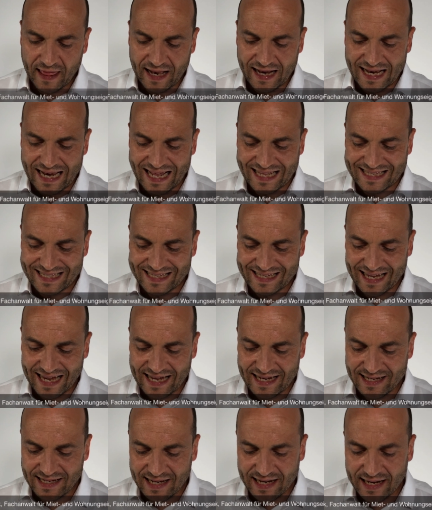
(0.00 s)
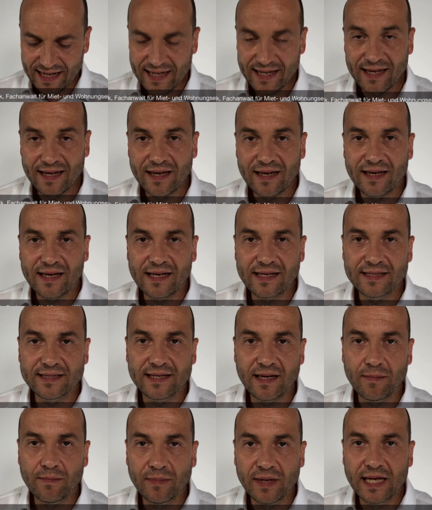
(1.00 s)
letztendlich ist
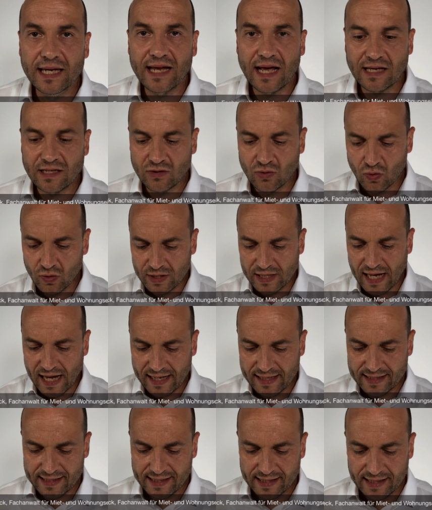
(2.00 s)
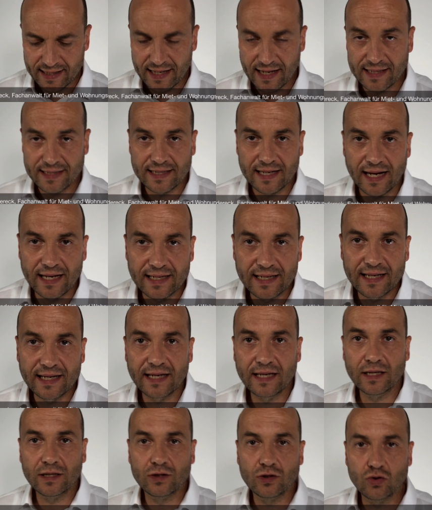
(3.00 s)
dem Mieter, so sagt hier das
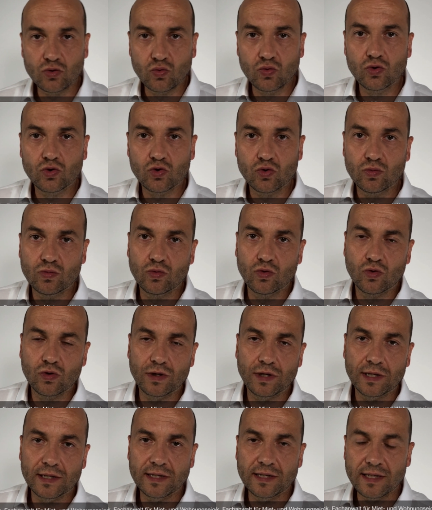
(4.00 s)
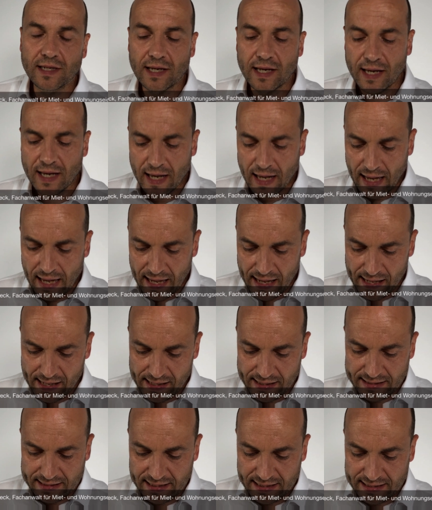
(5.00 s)
Landgericht, zuzumuten,
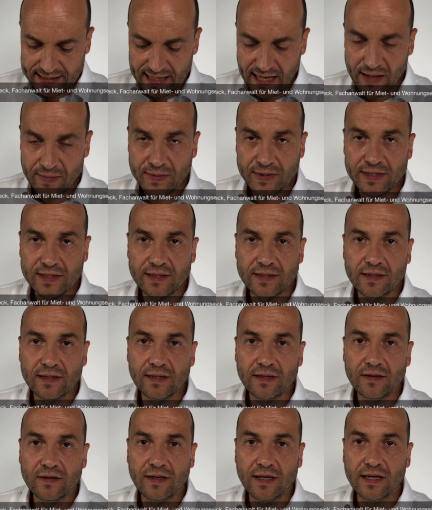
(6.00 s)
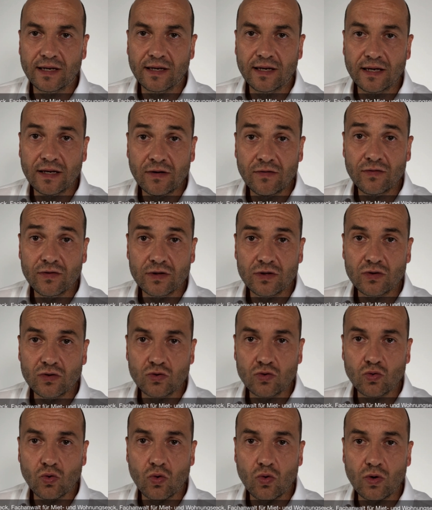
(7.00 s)
sich selbst Hilfe zu
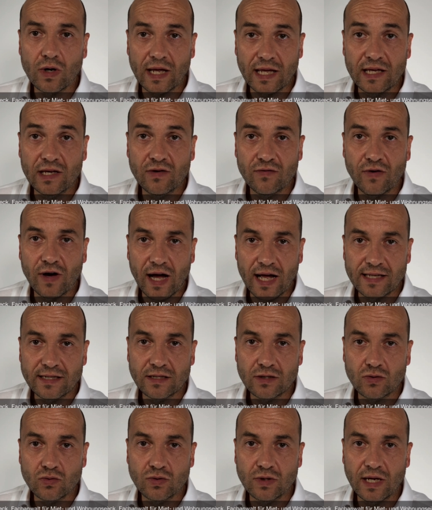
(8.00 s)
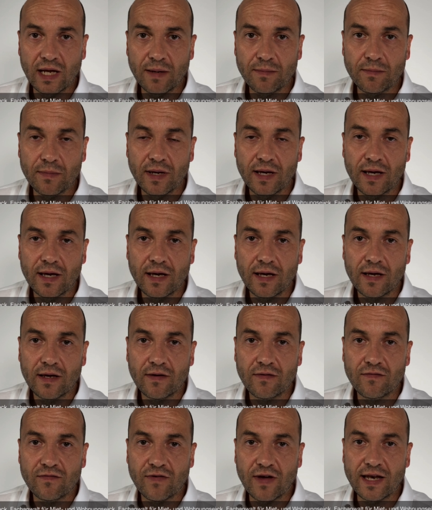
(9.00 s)
suchen oder Hilfe anzunehmen,
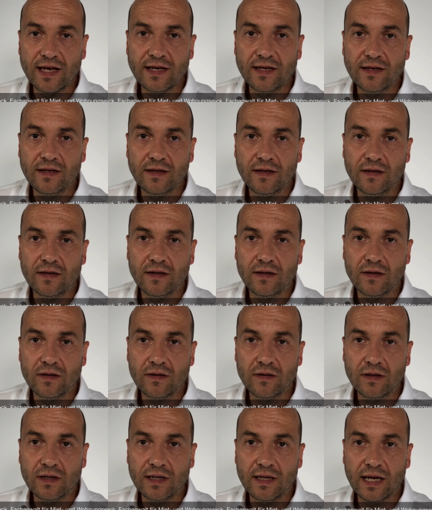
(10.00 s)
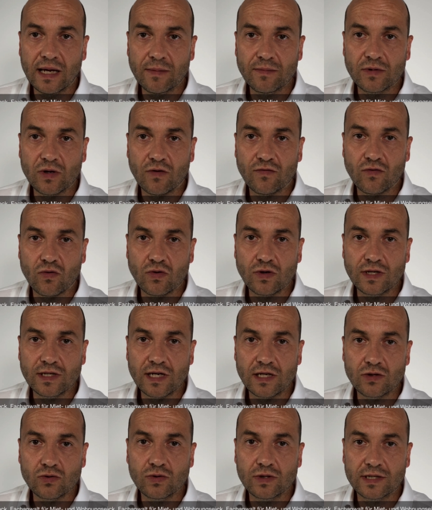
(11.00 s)
wenn eben aufgrund
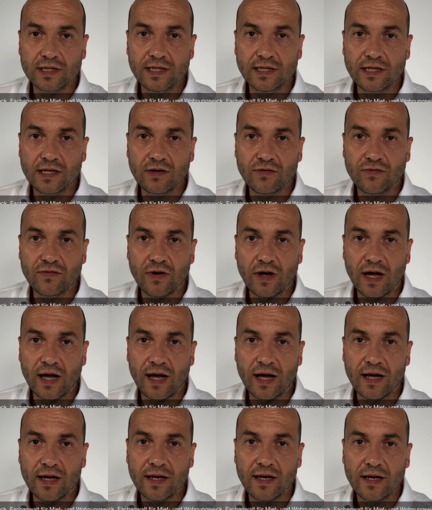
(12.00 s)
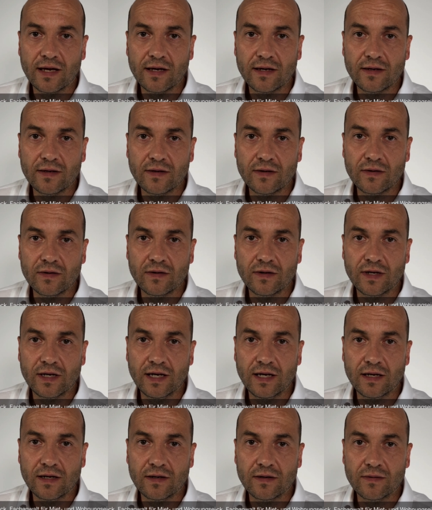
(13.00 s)
dieser Suizidgefahr
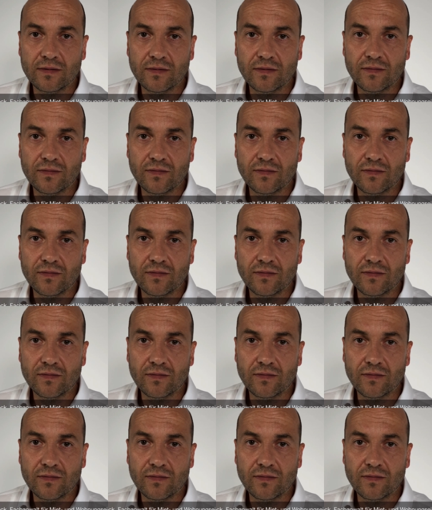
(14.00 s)
hier